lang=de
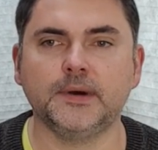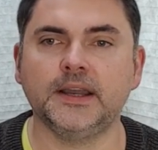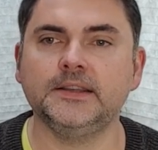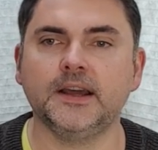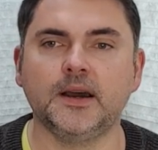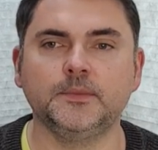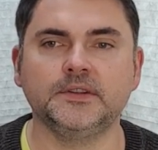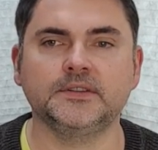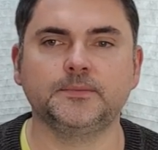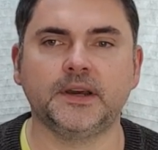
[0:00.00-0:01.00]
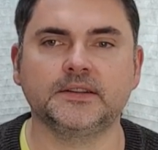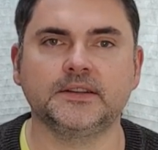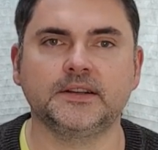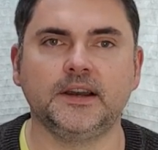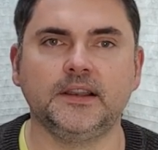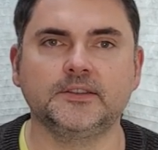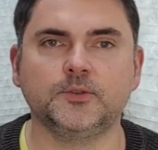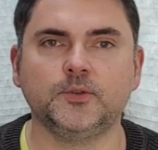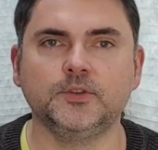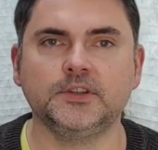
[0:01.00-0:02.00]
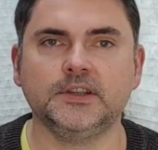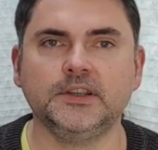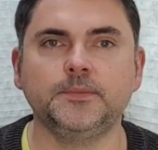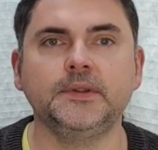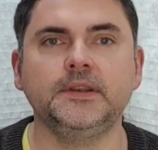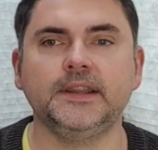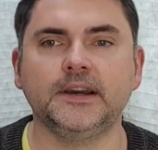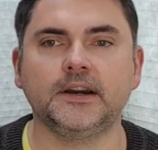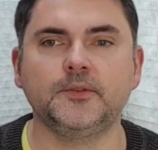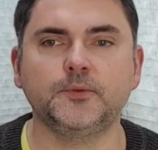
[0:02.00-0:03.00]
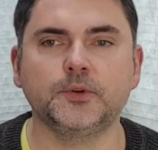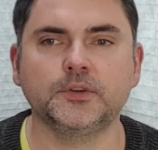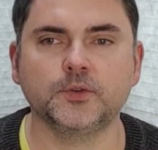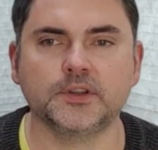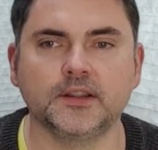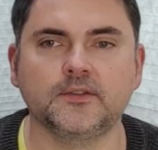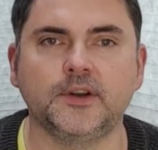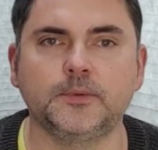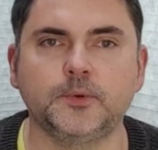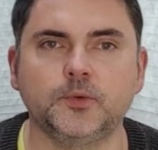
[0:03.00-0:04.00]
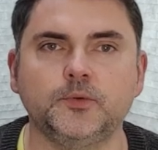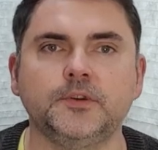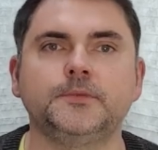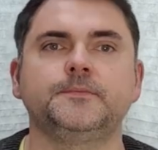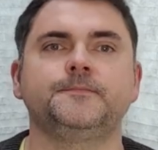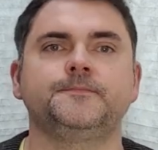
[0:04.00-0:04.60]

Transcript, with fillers: Mein Name ist Patrick Kallert und ich bin Lehrer für Gesundheitsfachberufe.